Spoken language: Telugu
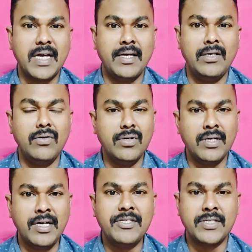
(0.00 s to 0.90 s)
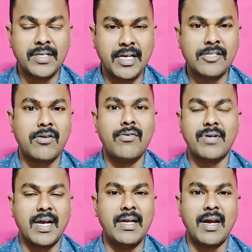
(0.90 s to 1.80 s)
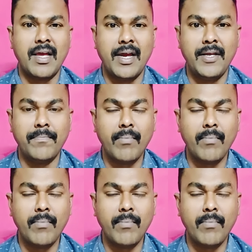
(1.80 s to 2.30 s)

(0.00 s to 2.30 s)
కానీ రిలీజ్ చేసిన టీజర్లు ట్రైలర్లు కానీ